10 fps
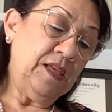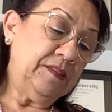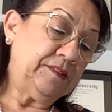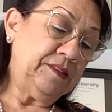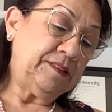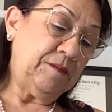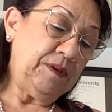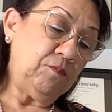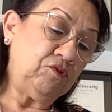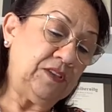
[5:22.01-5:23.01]
si
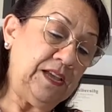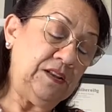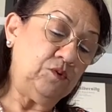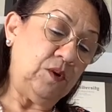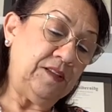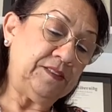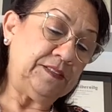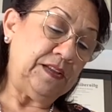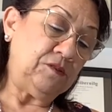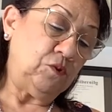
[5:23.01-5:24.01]
sabemos que Él no hace
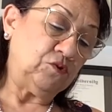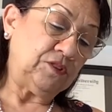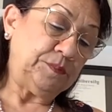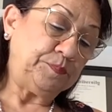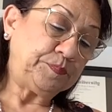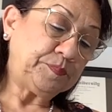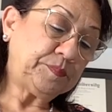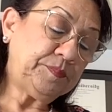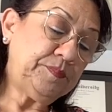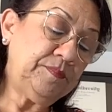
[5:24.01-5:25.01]
tal cosa?
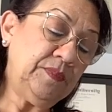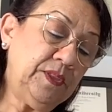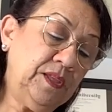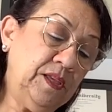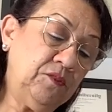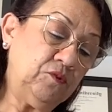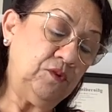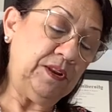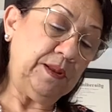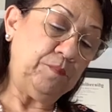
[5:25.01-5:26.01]
Jesús
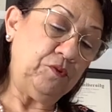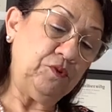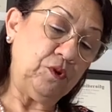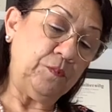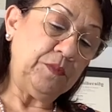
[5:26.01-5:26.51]
le respondió,